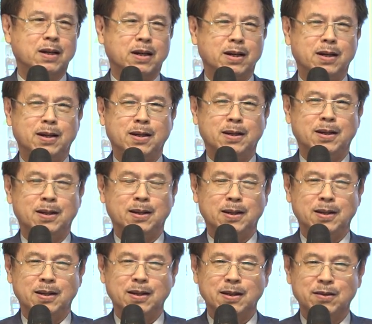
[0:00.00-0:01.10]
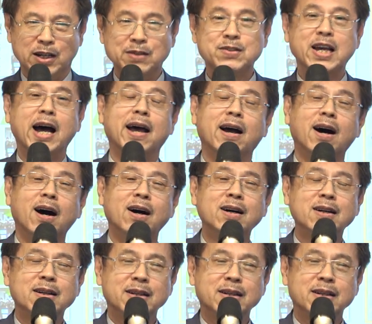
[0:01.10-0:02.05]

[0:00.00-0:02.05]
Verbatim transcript: 诶，人才哈